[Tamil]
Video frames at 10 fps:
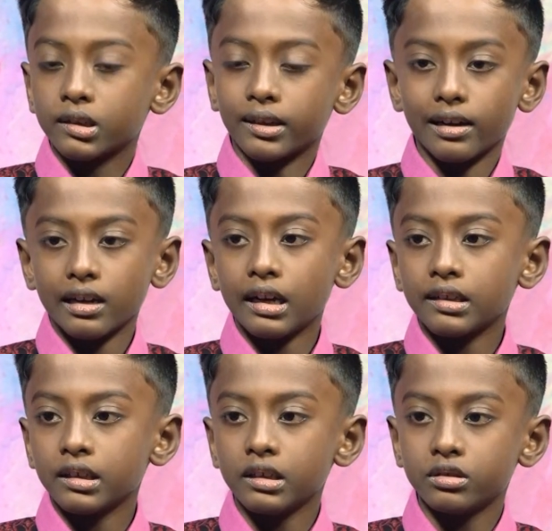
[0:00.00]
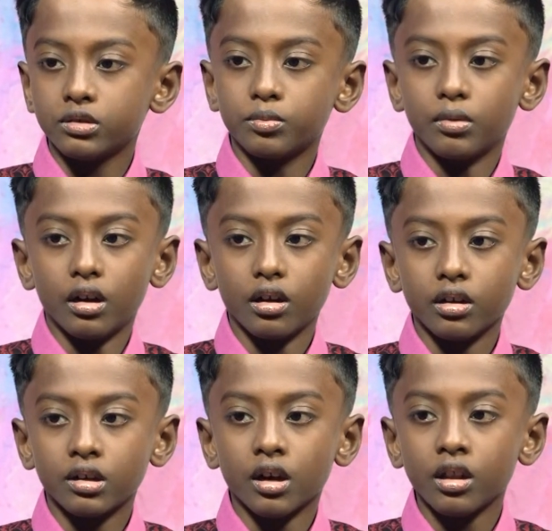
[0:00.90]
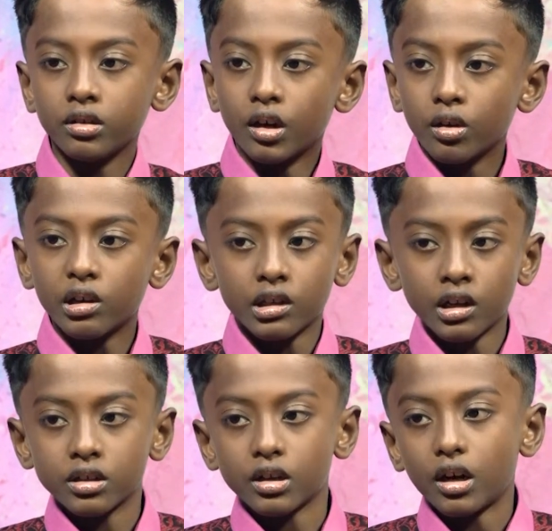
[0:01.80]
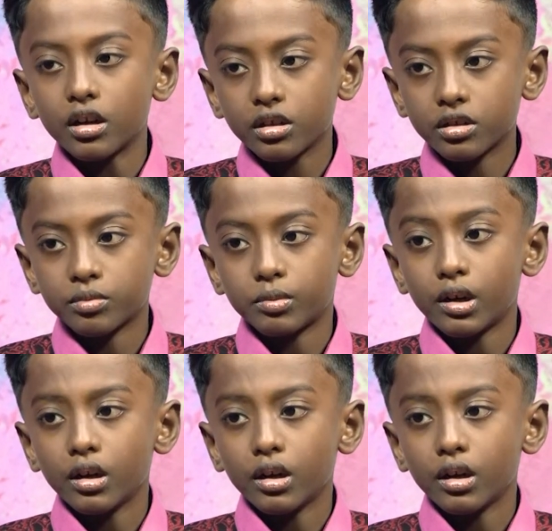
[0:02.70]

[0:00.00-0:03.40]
கடலாக தான் இருந்துமா கடல் நடுவில் தான் நாடு இருக்குமா